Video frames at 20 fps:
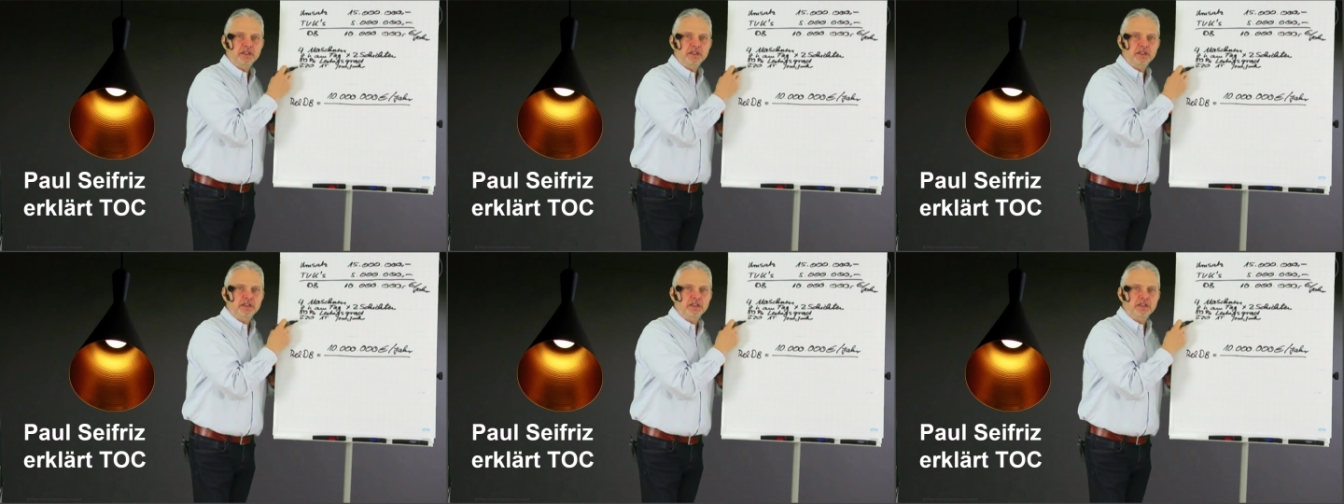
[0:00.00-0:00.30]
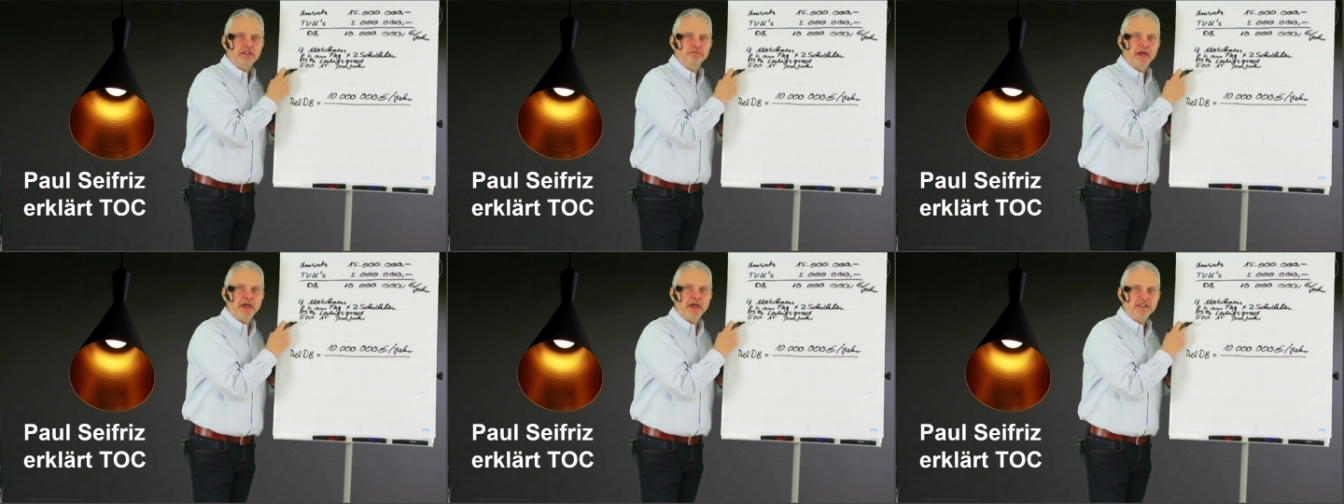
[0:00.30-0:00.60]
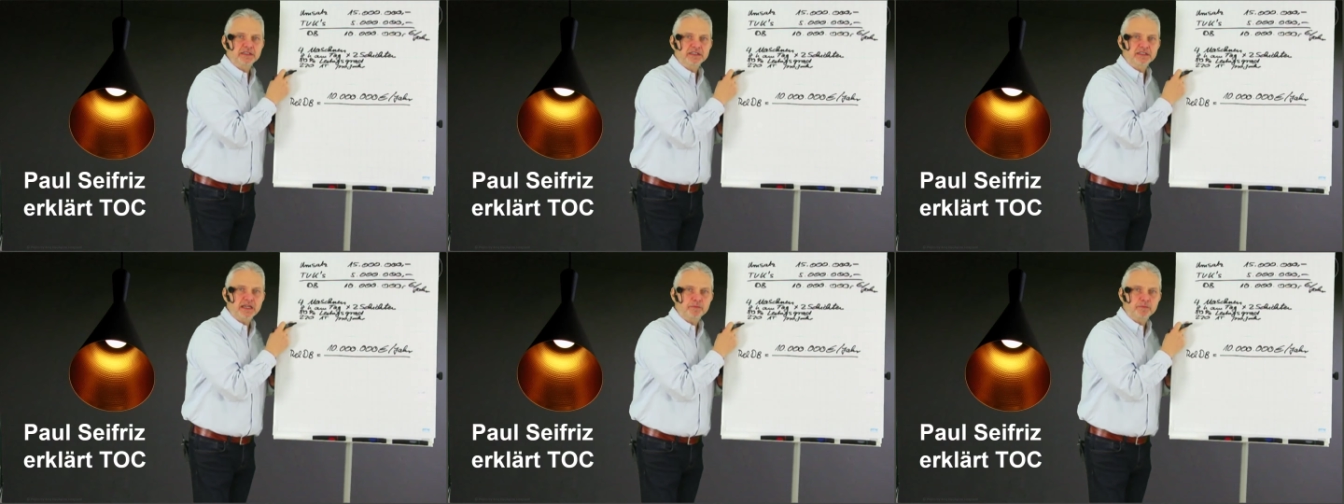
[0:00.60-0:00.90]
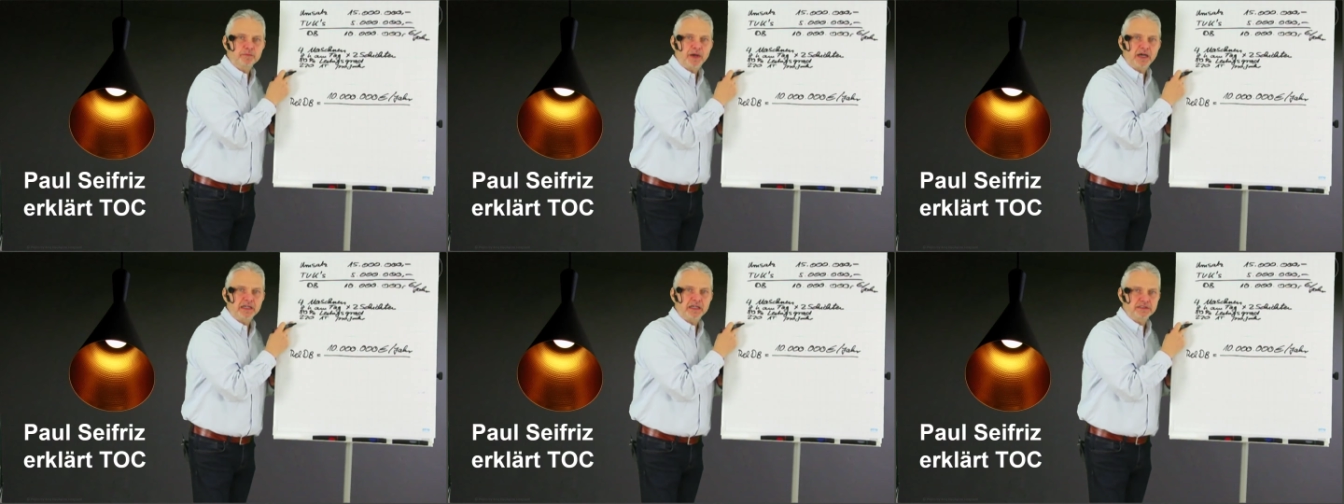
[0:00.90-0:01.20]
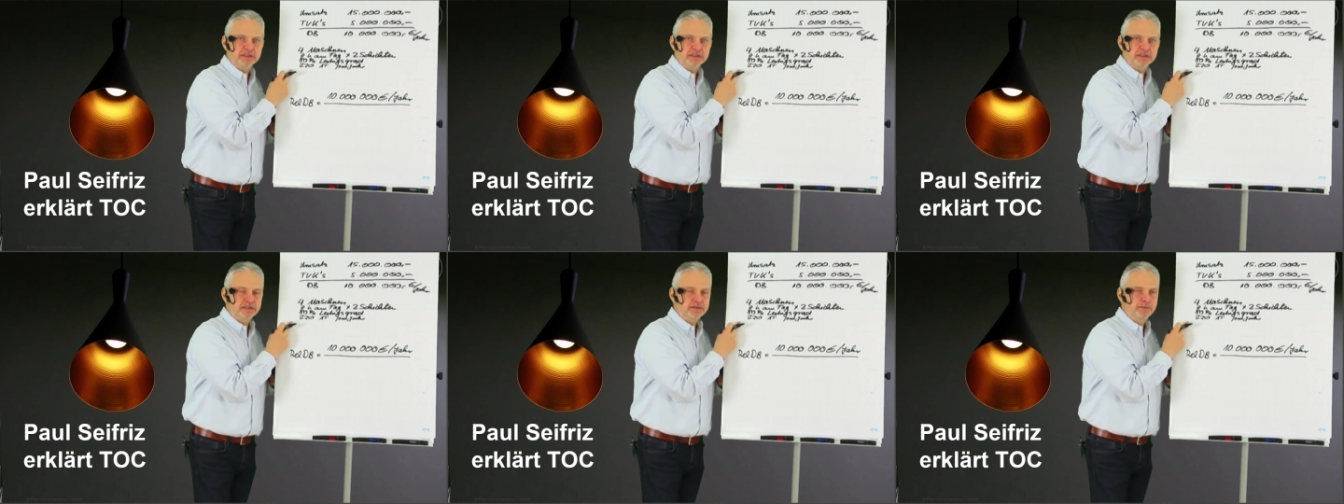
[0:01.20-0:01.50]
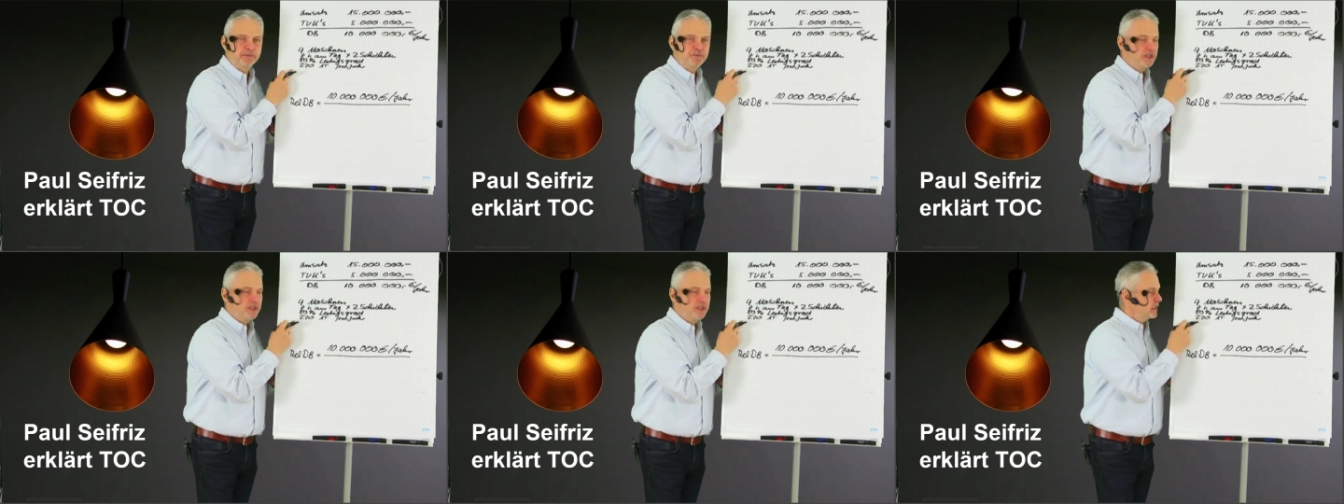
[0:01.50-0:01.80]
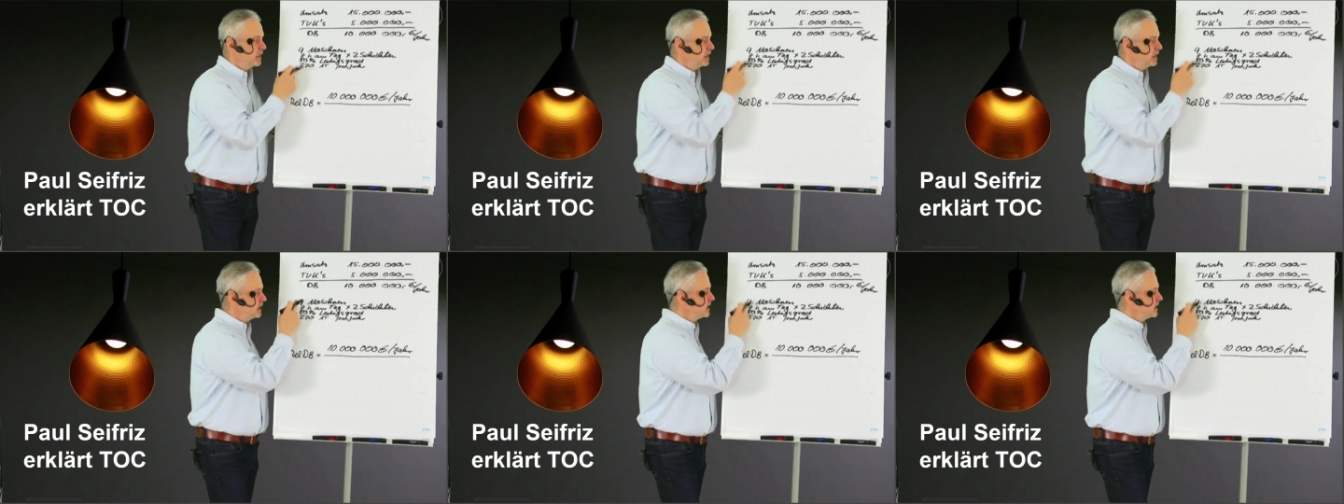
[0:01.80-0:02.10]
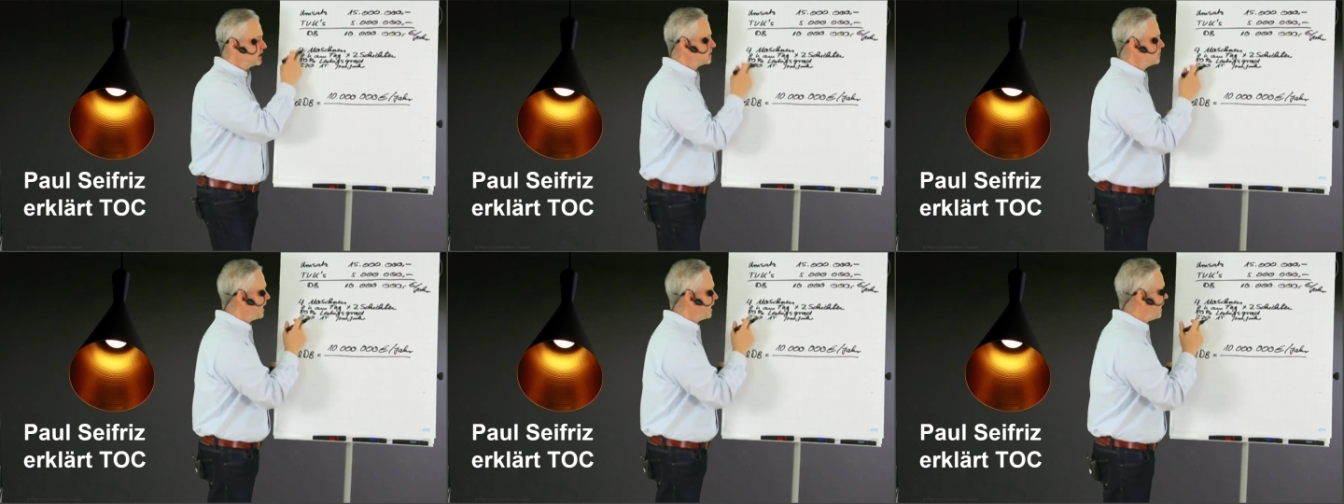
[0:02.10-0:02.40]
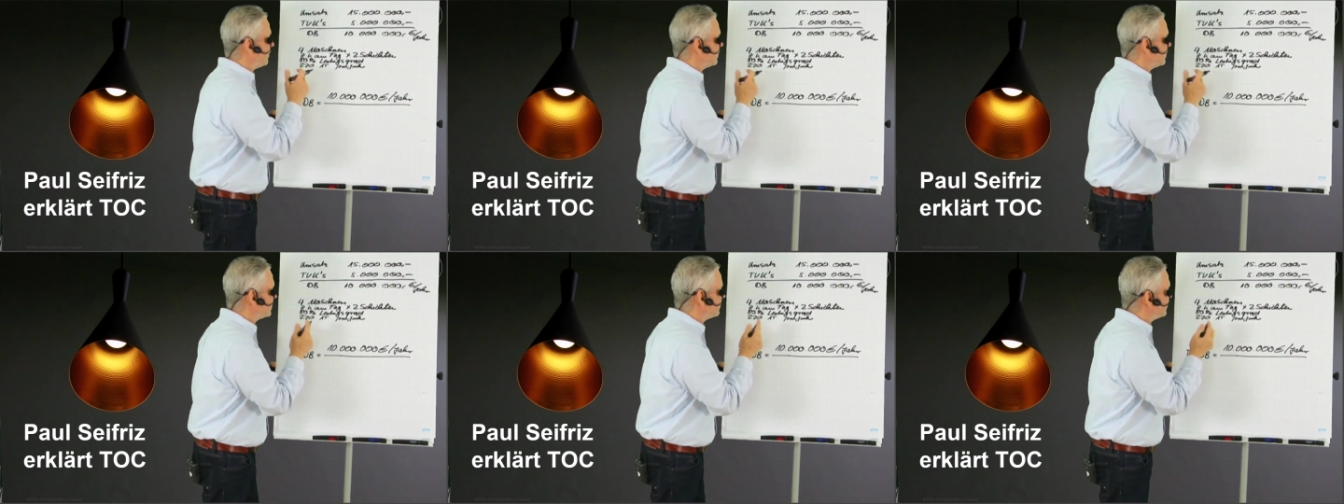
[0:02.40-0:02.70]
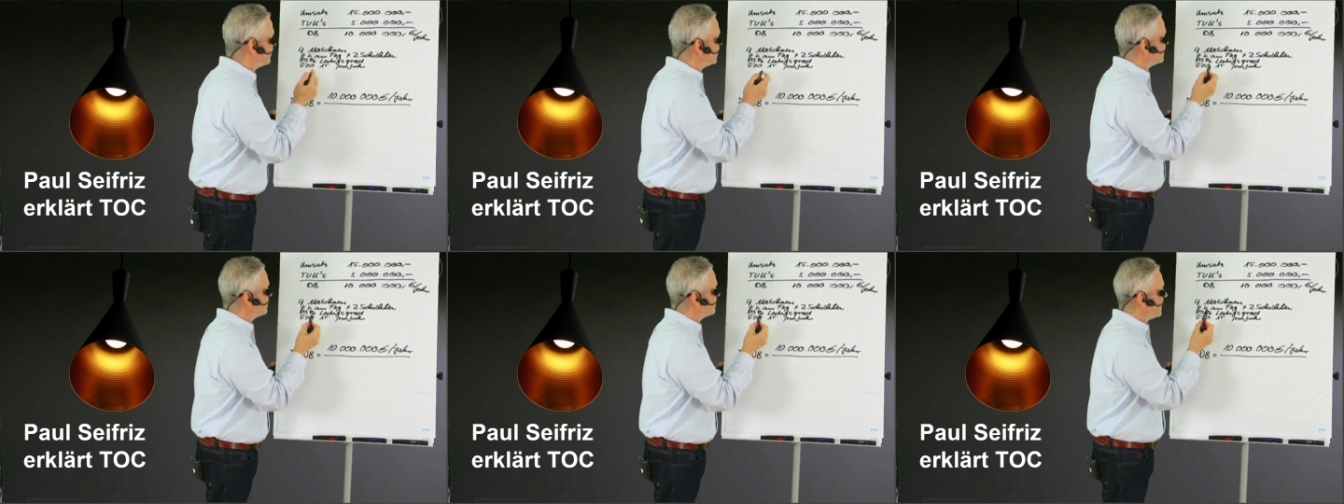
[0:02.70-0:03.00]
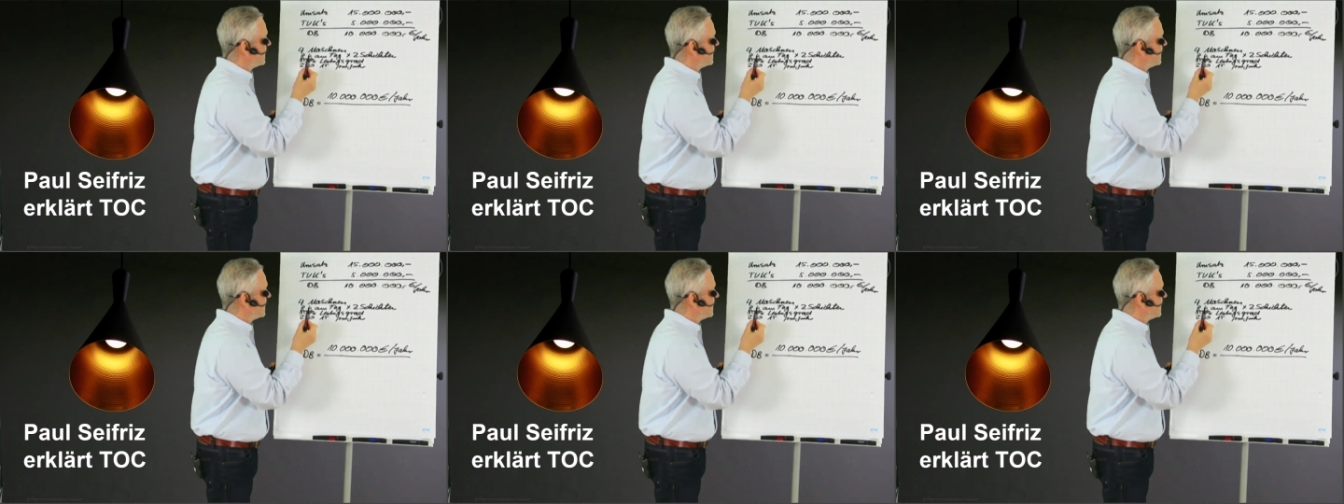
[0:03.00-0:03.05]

meines Engpasses. In diesem Augenblick heißt